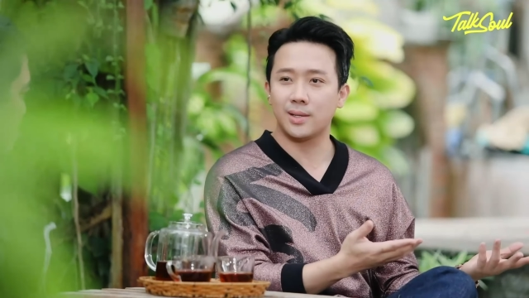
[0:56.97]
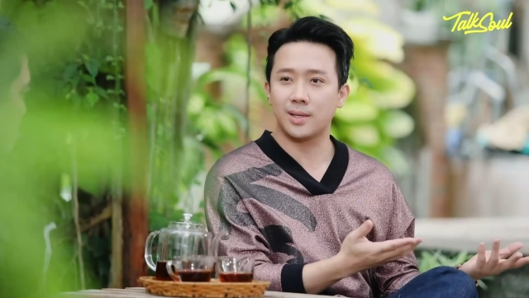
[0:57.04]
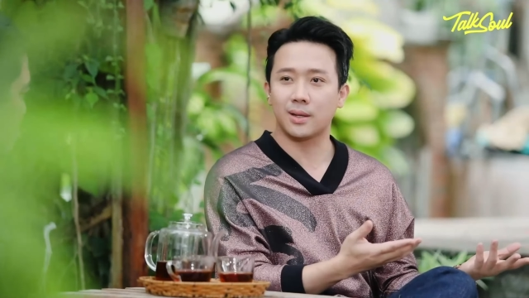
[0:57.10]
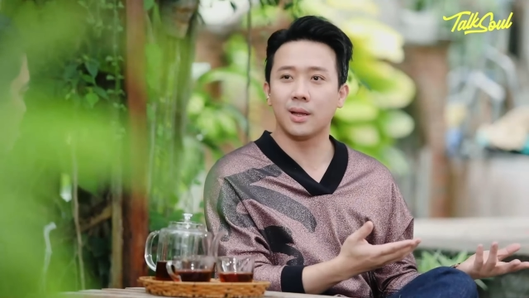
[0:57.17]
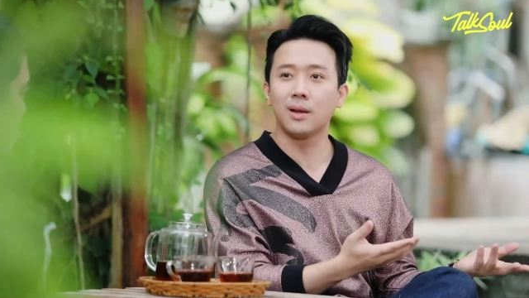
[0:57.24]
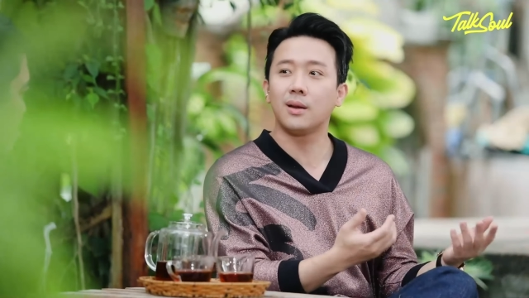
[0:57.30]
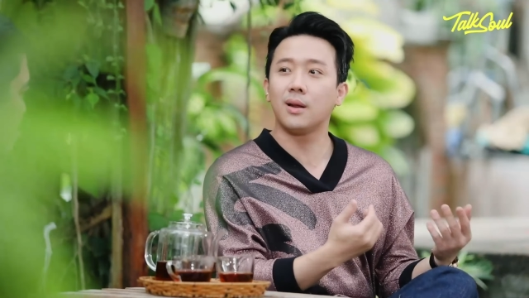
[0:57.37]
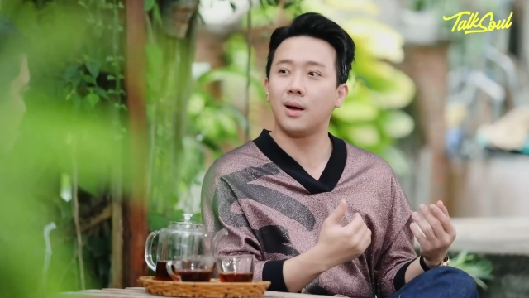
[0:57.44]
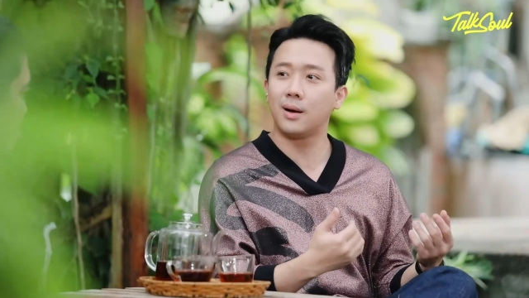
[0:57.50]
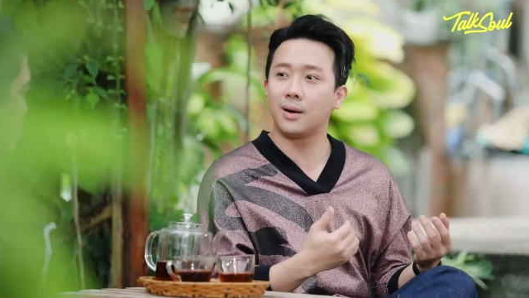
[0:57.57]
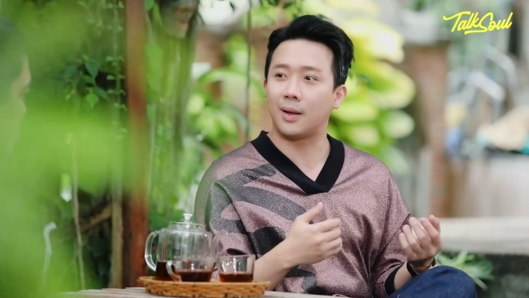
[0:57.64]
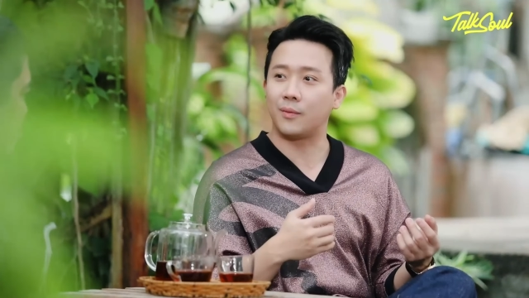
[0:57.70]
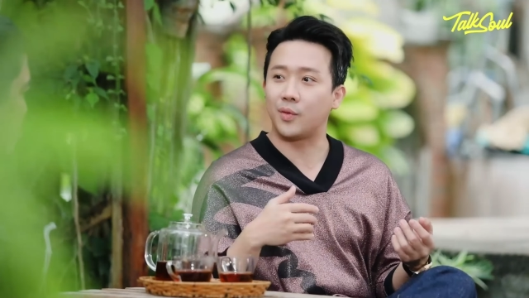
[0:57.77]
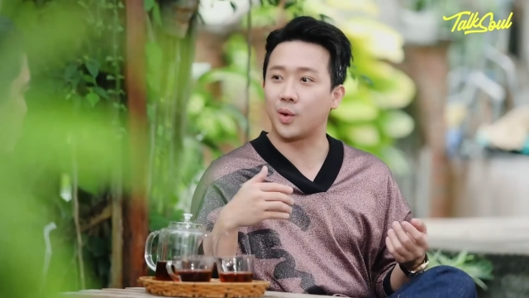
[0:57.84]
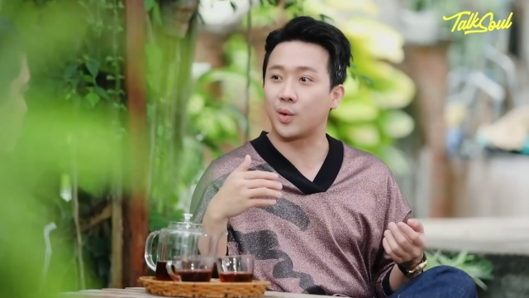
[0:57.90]
nó sẽ ừ. thích
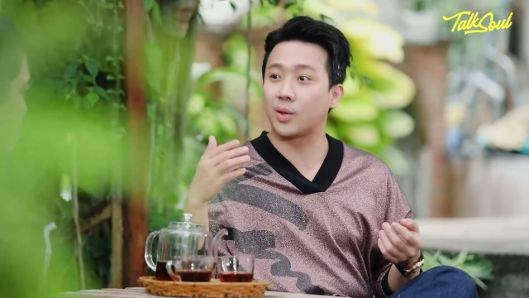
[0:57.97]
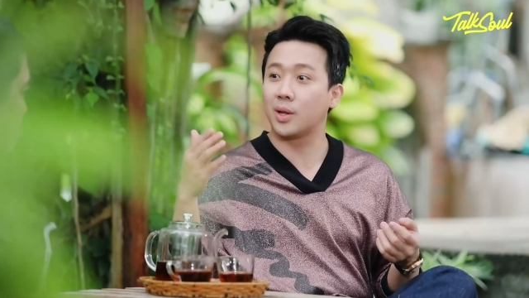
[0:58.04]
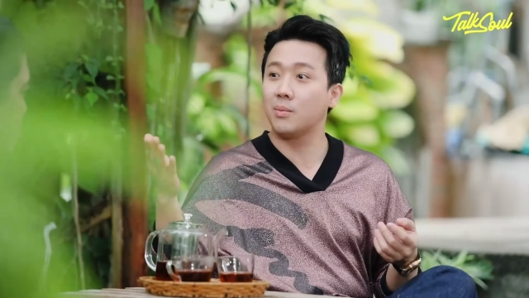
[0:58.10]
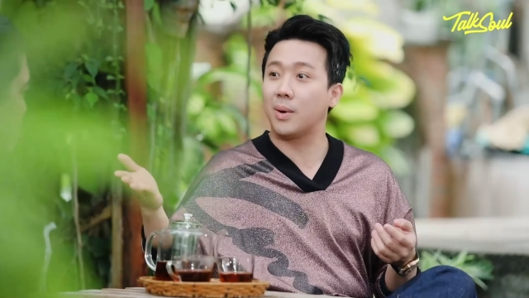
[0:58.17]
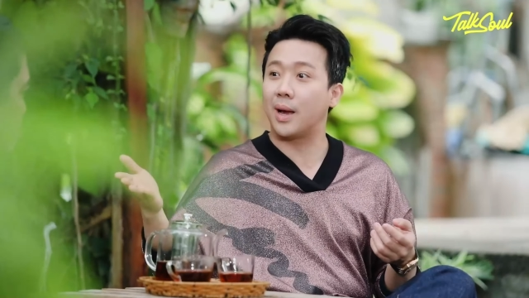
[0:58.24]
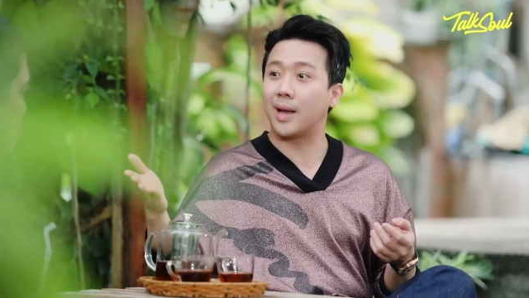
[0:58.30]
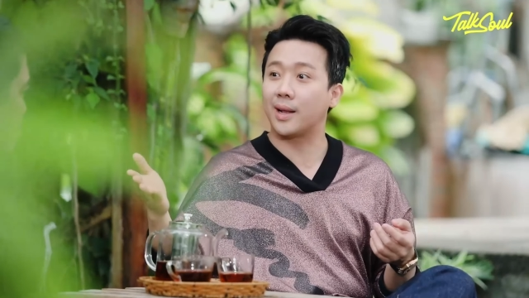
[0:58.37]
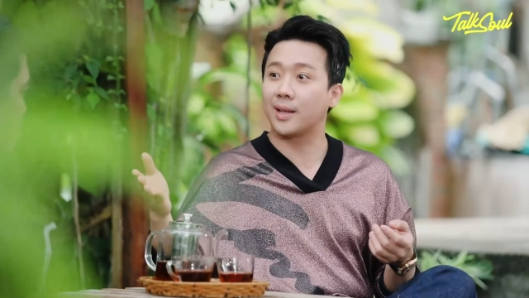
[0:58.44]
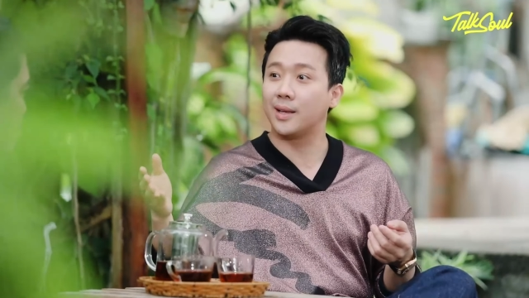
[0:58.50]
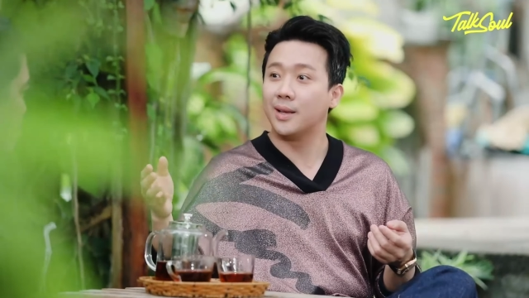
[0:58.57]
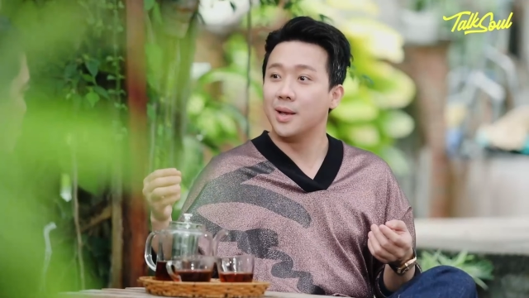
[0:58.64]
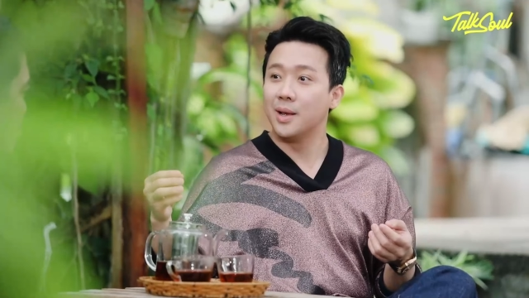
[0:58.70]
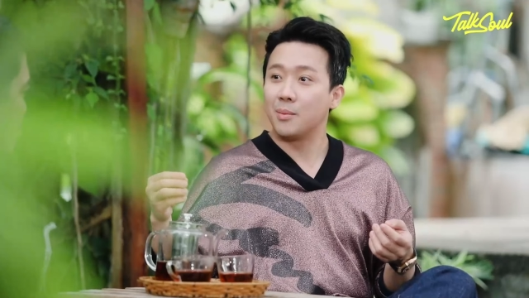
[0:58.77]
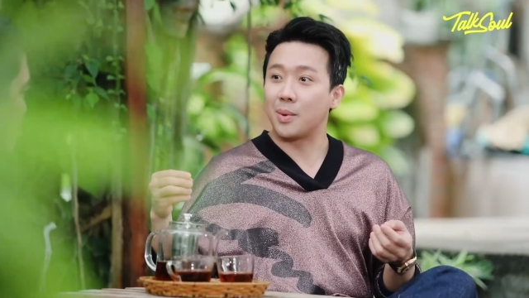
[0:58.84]
hơn là vì cái tính bạn thì